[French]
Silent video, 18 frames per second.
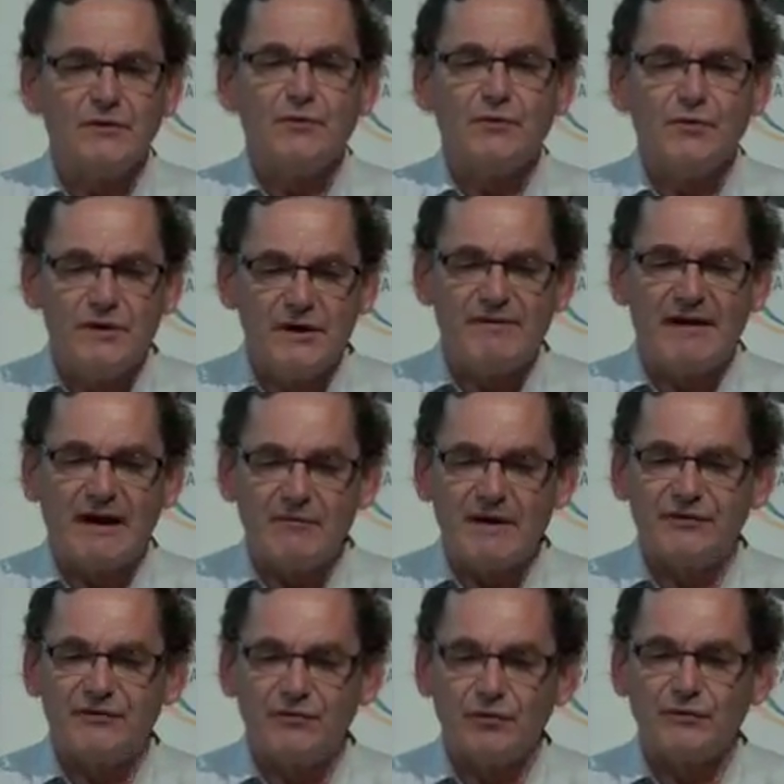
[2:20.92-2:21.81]
une
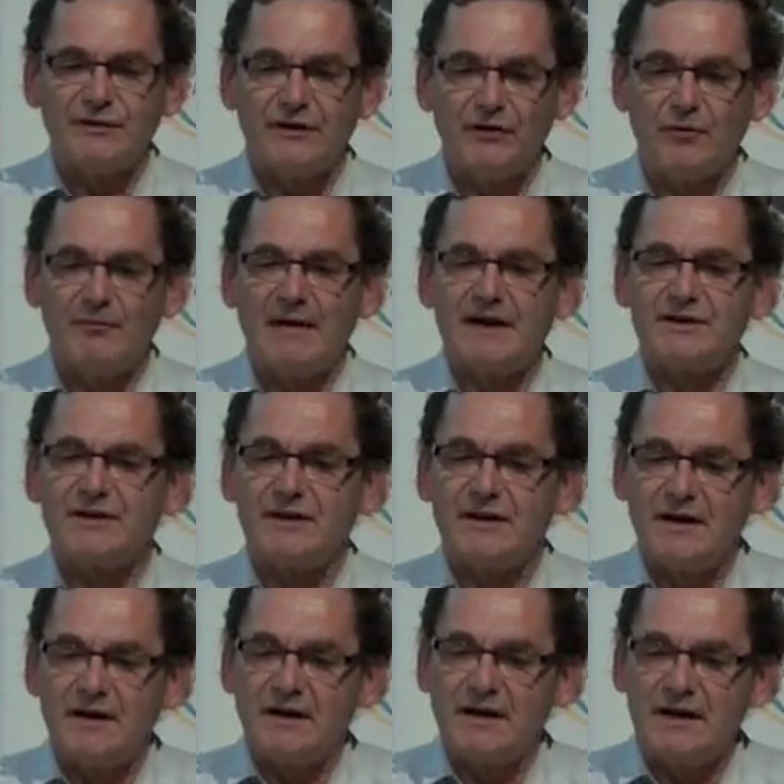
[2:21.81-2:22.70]
évaluation des dommages
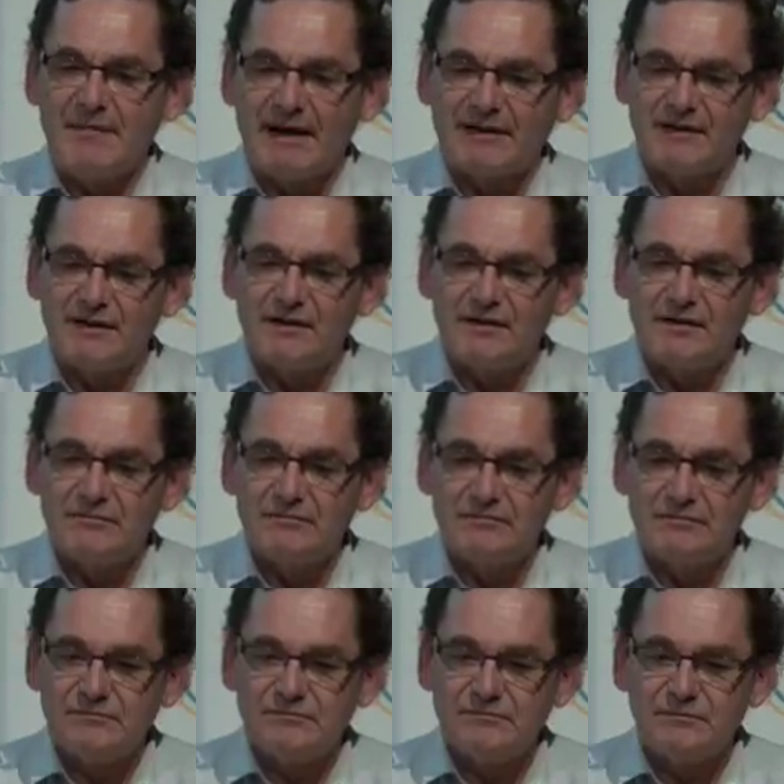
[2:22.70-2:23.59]
climatiques.
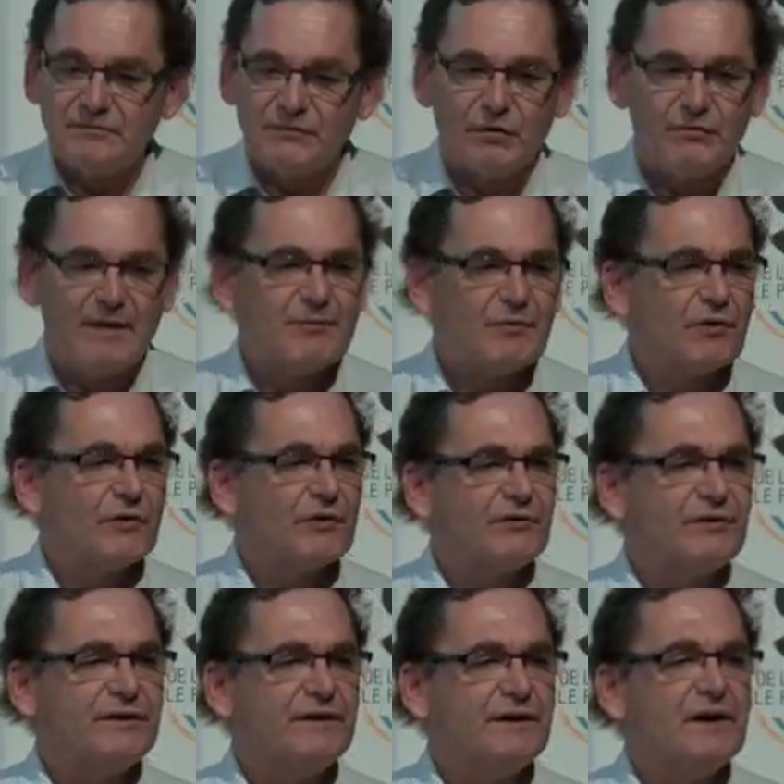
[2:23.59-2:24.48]
De même que
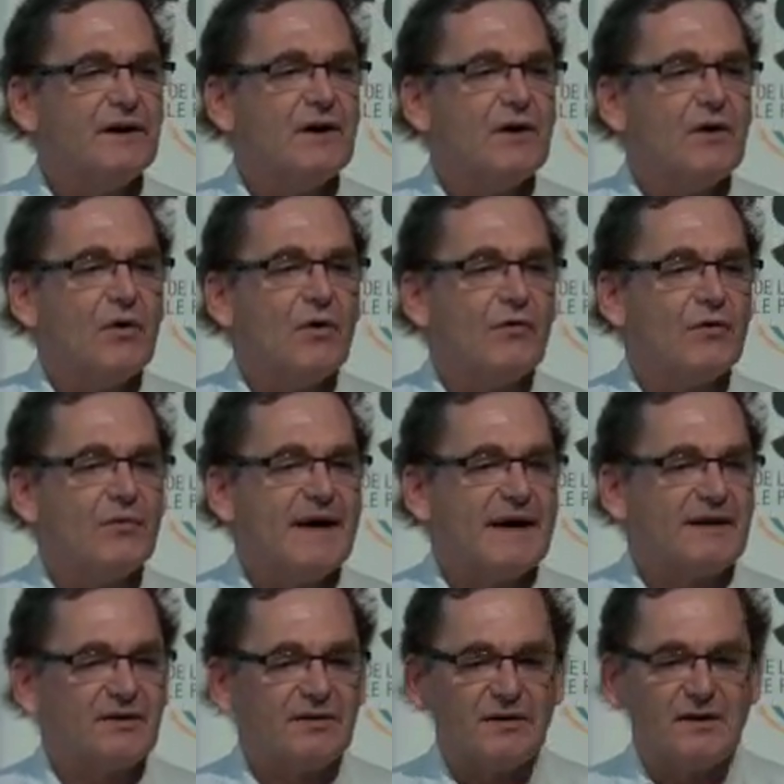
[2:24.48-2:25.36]
si on veut
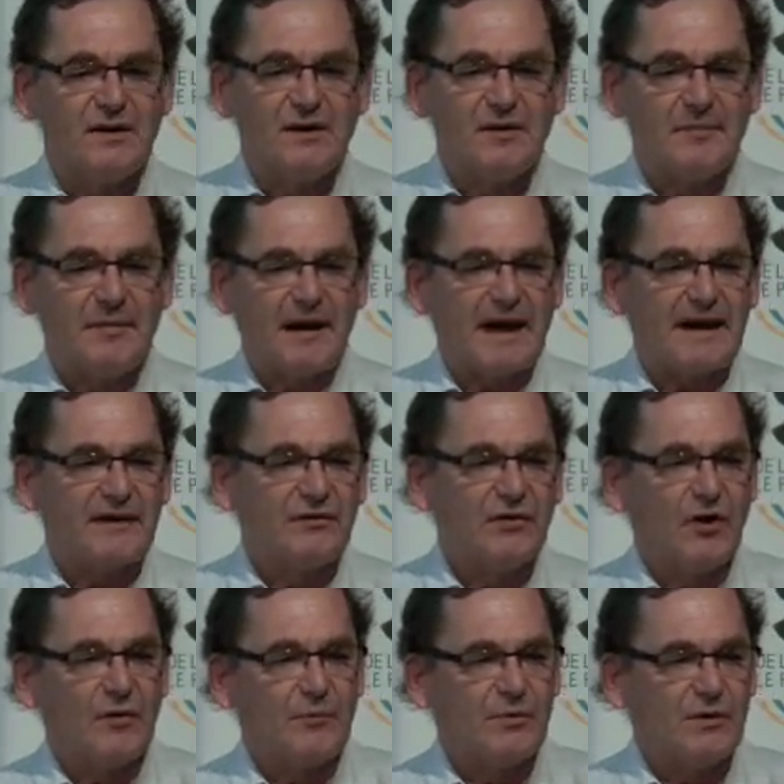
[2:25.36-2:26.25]
mettre, par
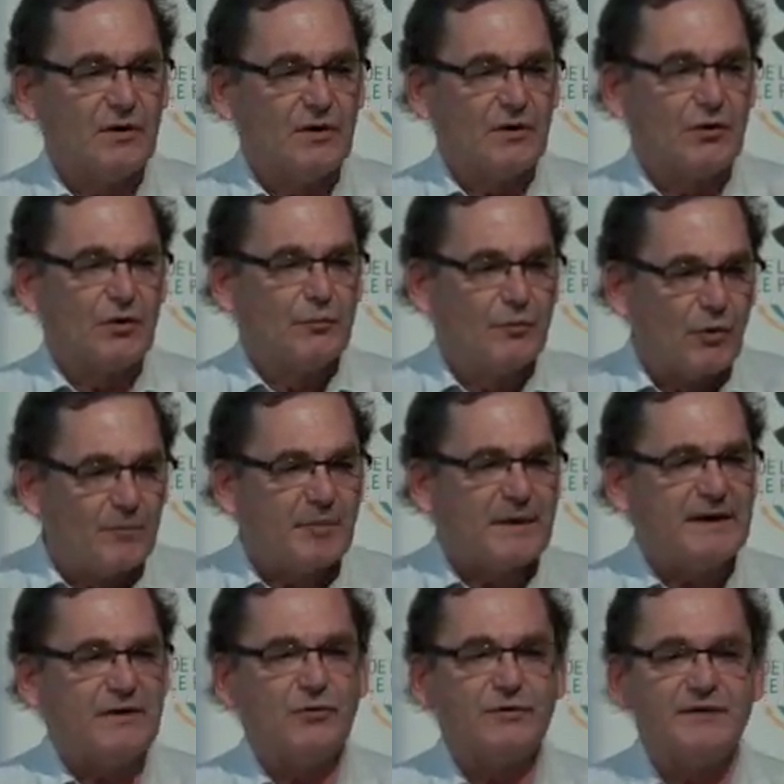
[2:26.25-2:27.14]
exemple, le bon
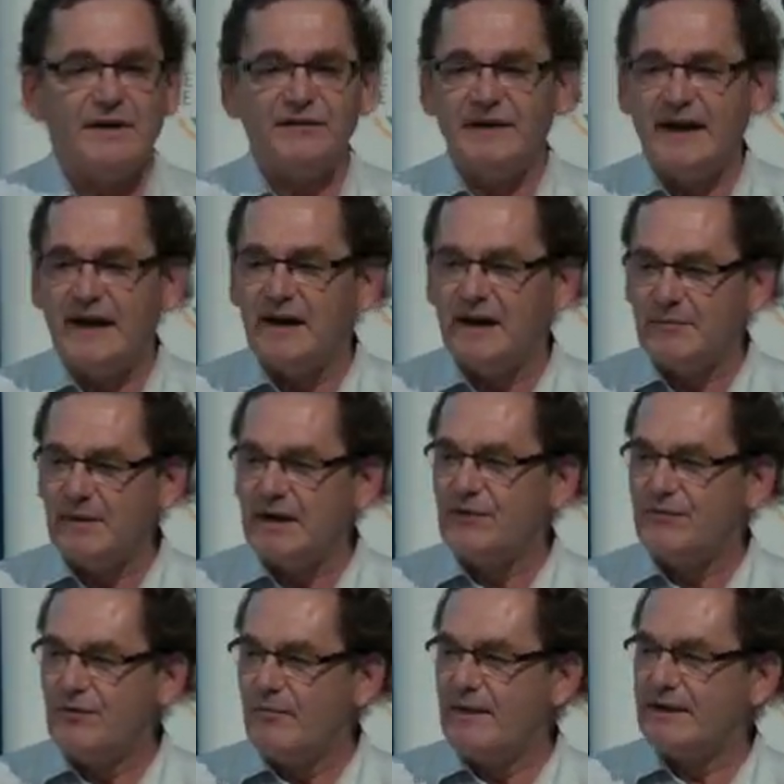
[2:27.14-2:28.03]
prix au diesel, eh bien,
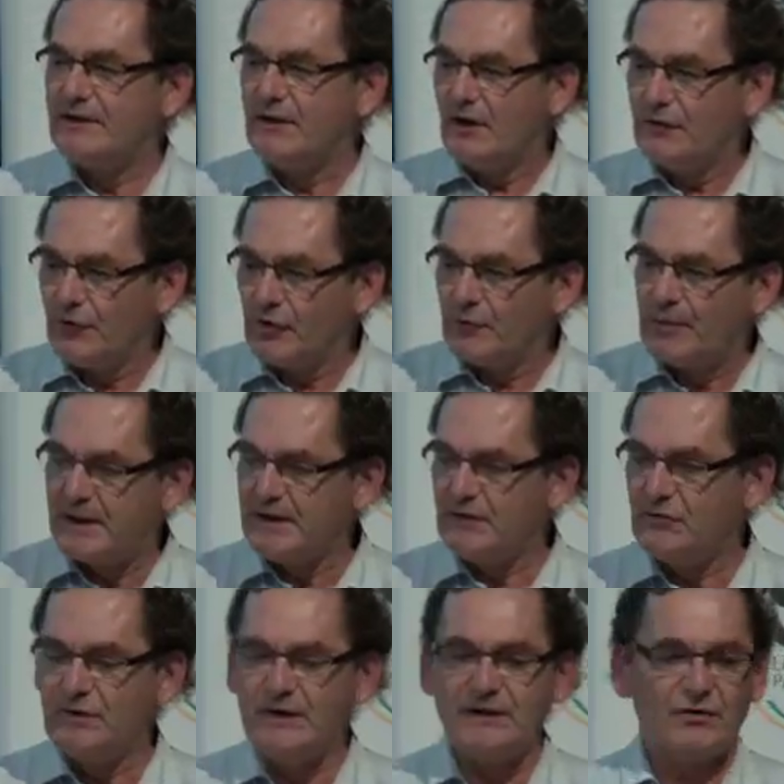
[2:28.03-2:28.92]
il faut mettre dans le prix
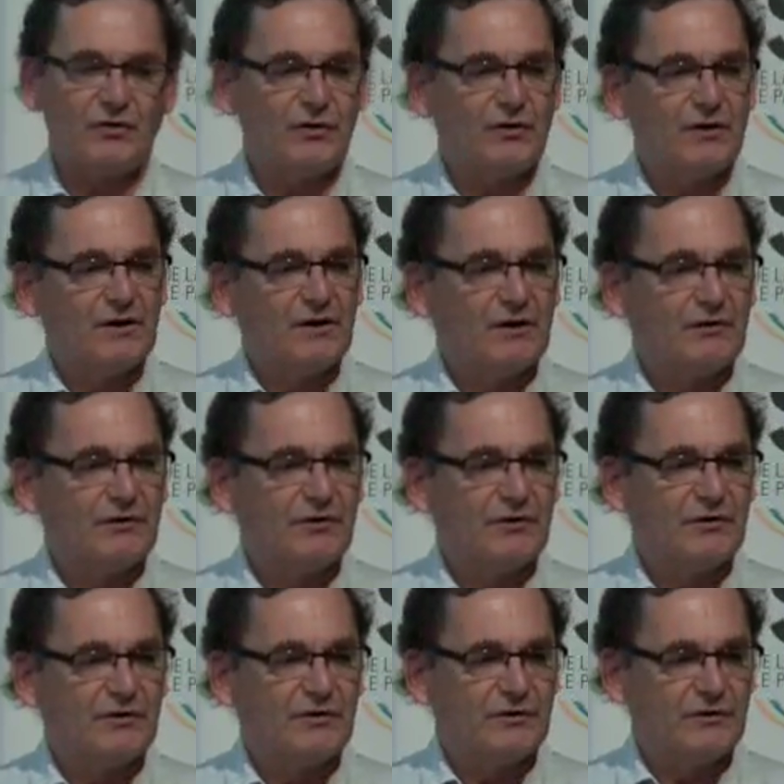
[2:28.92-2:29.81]
du litre
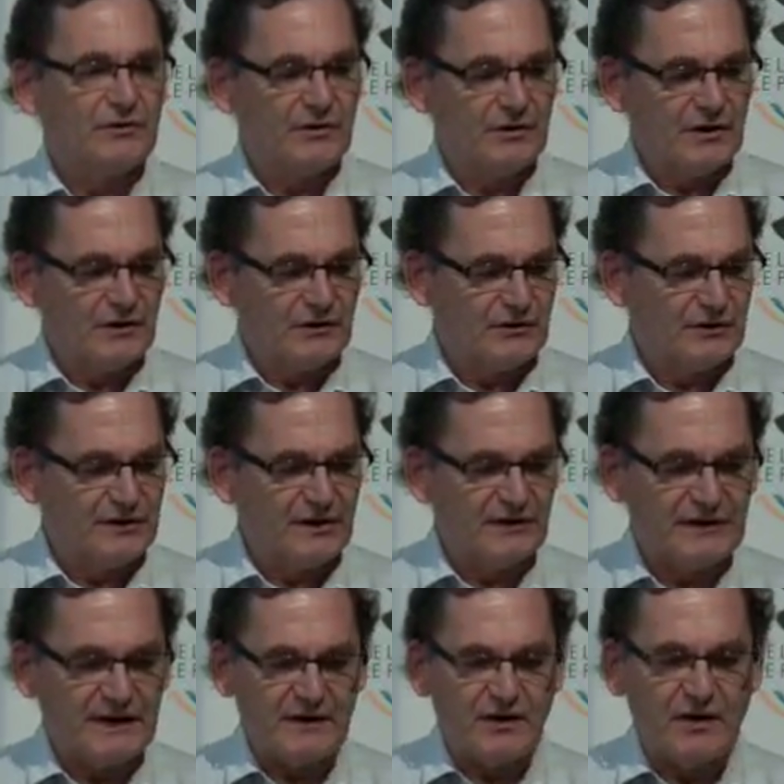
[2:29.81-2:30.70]
de,
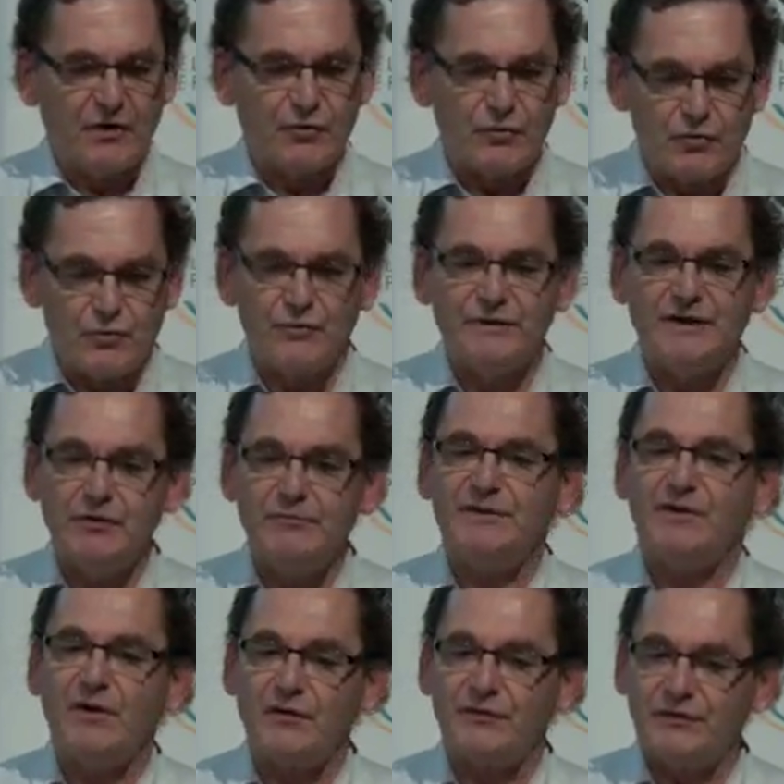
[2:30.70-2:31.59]
diesel le coût des
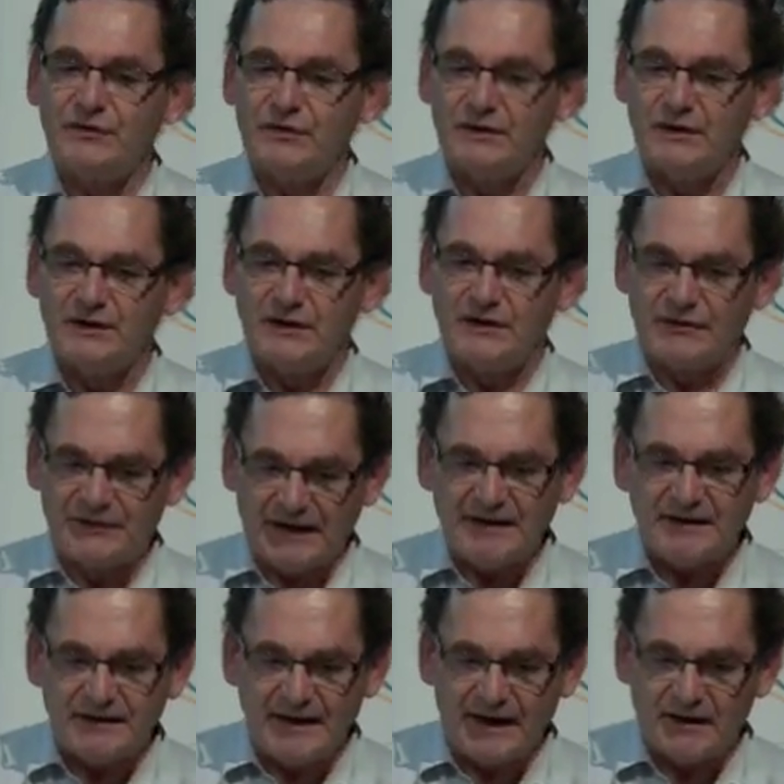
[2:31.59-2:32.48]
nuisances
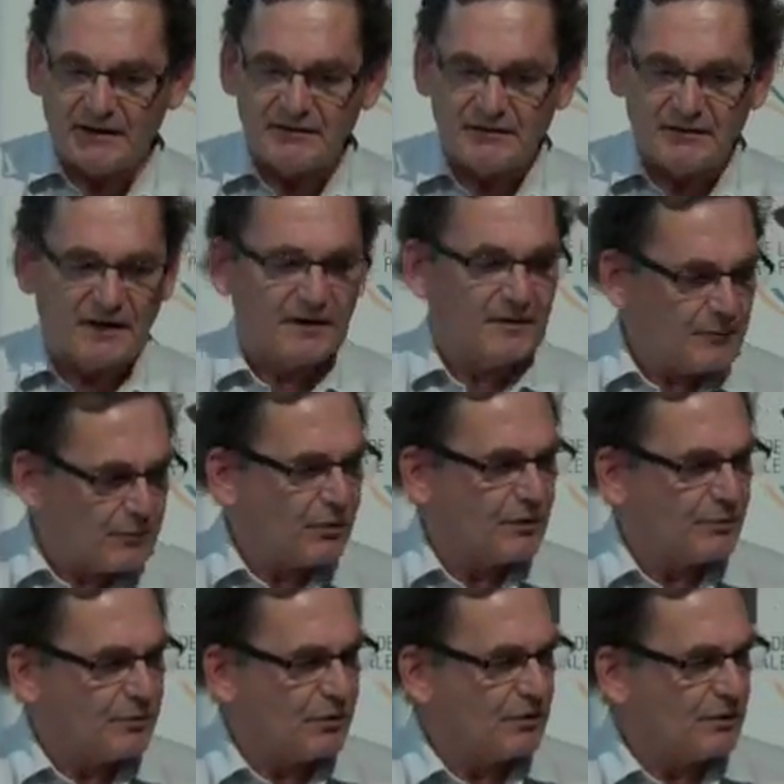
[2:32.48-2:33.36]
sanitaires.
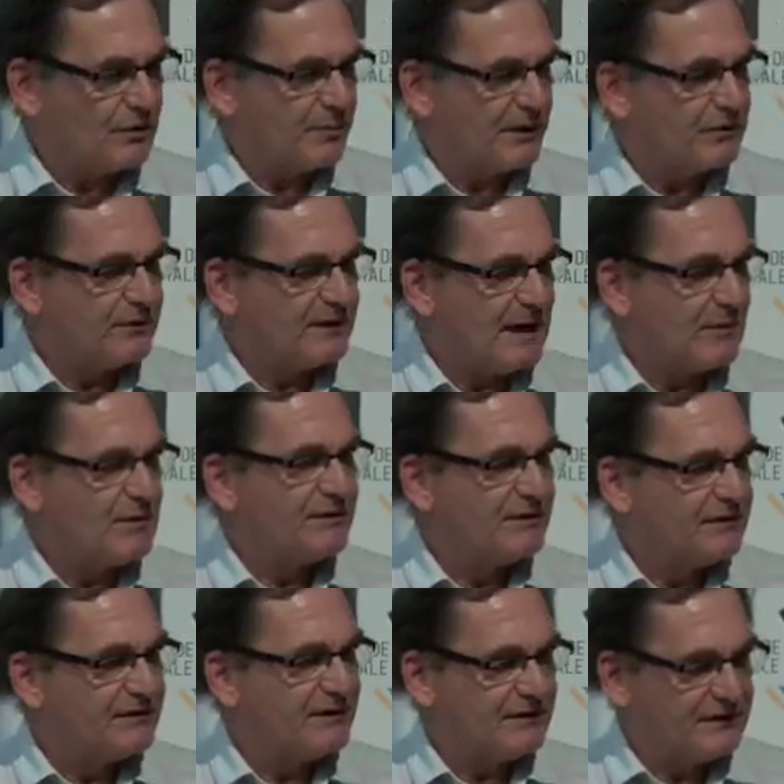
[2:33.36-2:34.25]
Pour, le prix du carbone,
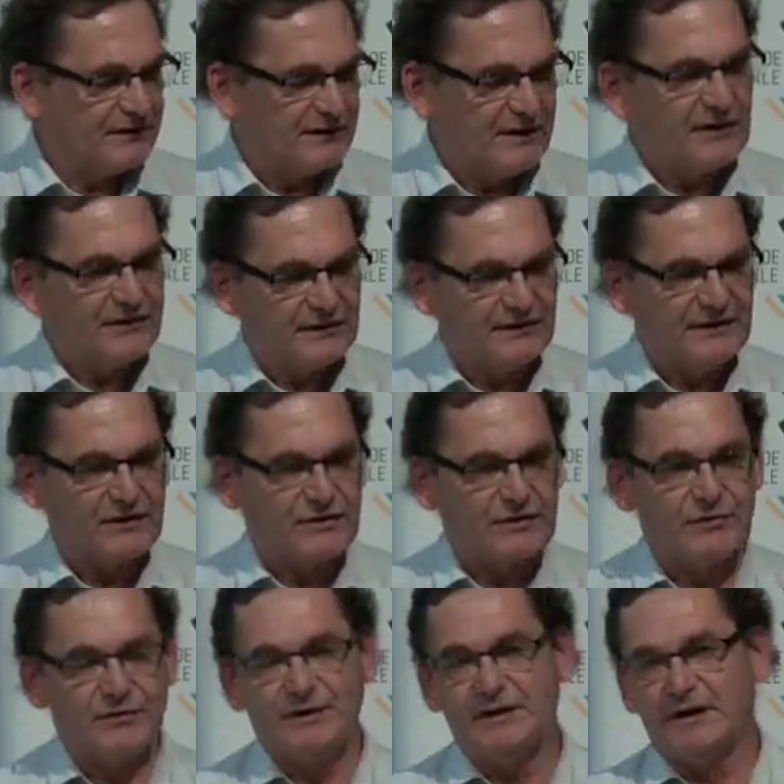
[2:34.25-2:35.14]
c'est ça, ça, que
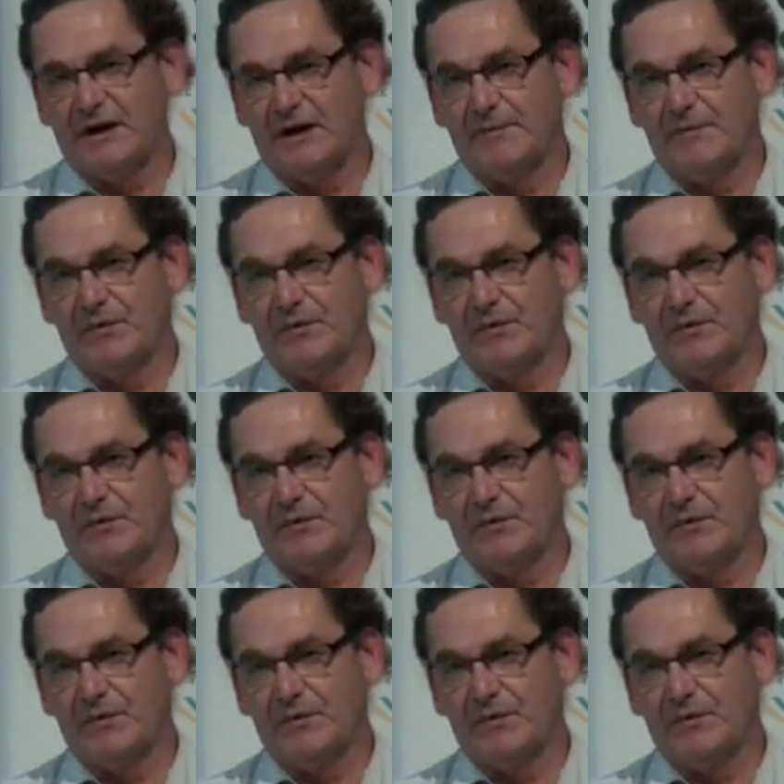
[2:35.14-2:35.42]
je veux dire.